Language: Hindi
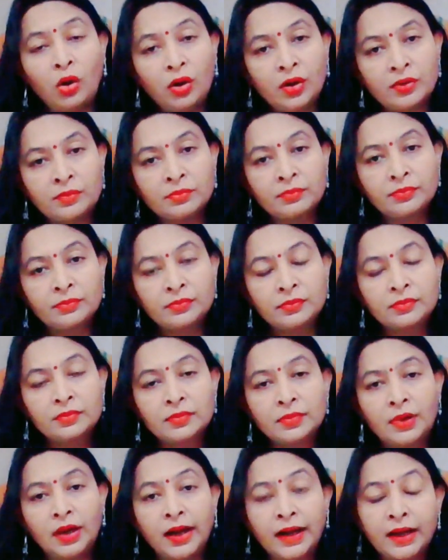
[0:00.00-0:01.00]
और
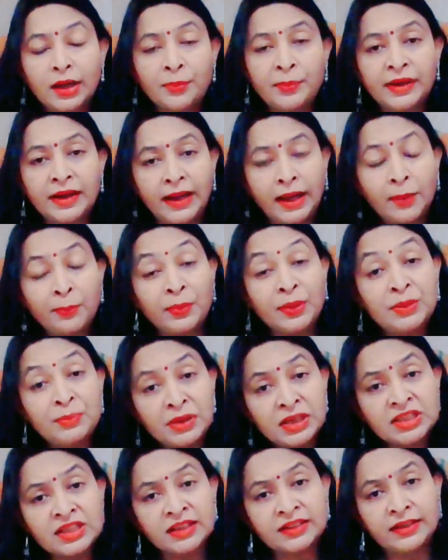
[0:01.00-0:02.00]
अगर बनाए बन
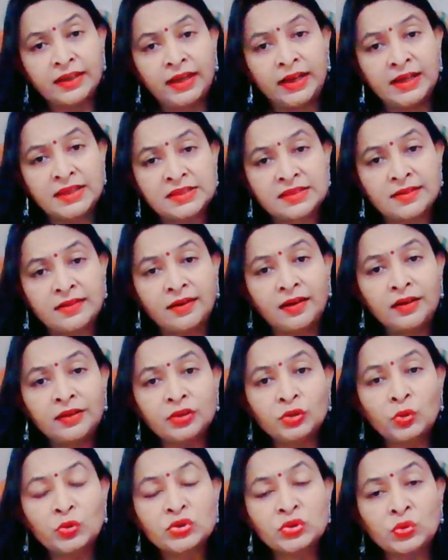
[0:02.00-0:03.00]
भी जाता है एक्स्ट्रा
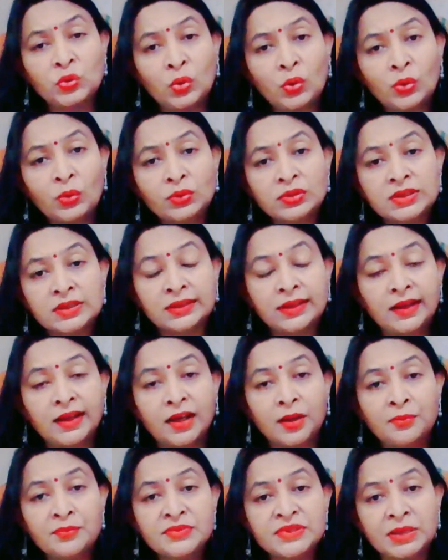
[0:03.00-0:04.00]
तो उसको जितने
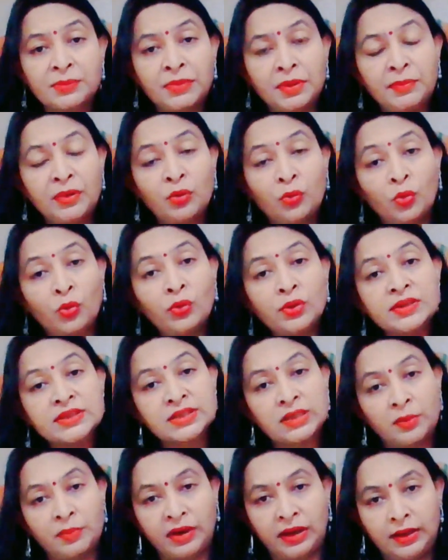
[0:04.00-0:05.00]
कम समय में हो
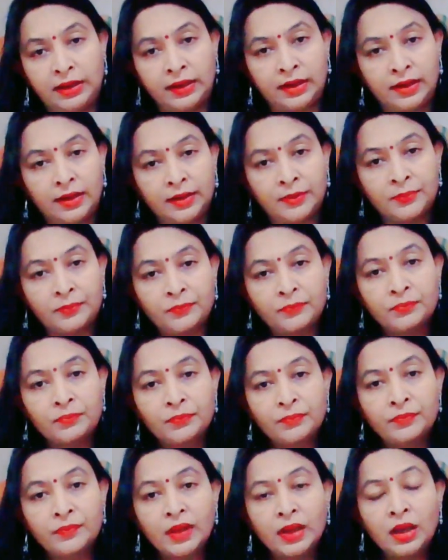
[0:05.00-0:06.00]
इस्तेमाल कर लें
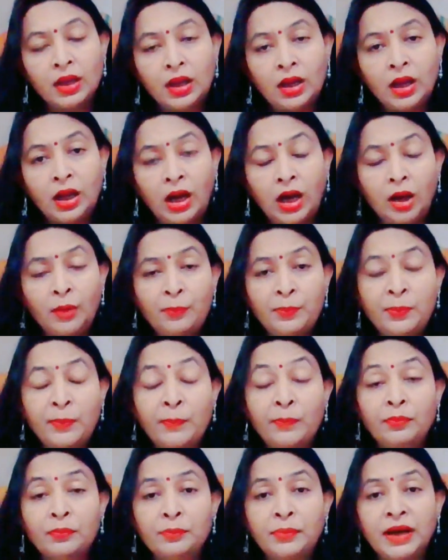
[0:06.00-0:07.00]
अब
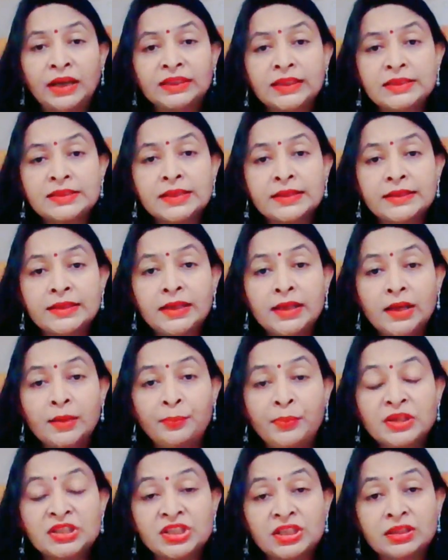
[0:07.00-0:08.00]
बात आ जाती है
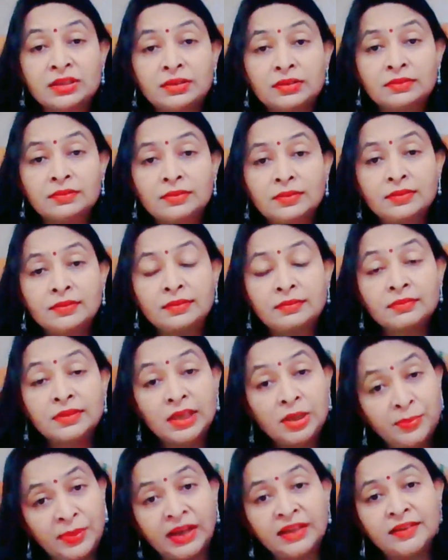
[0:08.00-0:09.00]
बचत
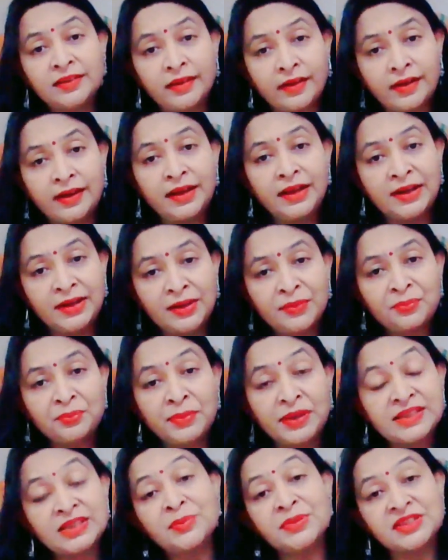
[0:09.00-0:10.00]
की बात कर रहे हैं ना
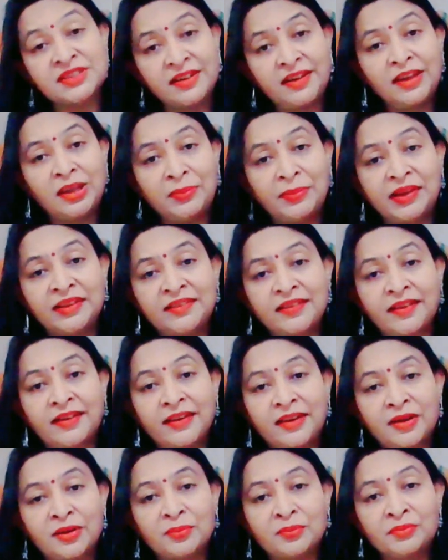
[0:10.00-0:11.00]
पैसे बचाने की बात कर
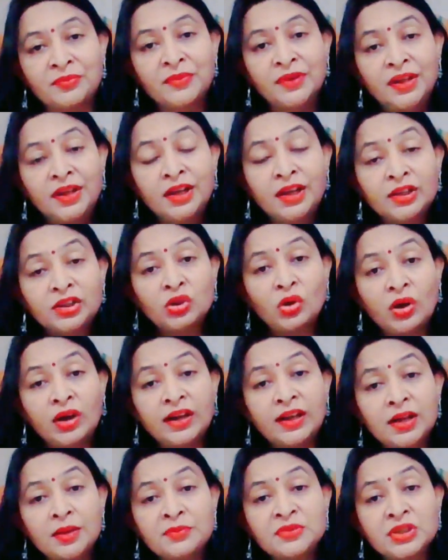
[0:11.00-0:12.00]
रहे हैं हम तो
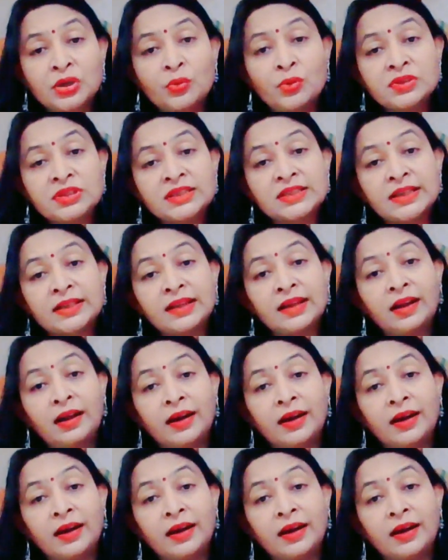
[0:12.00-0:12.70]
अगर हम जरूर से ज्यादा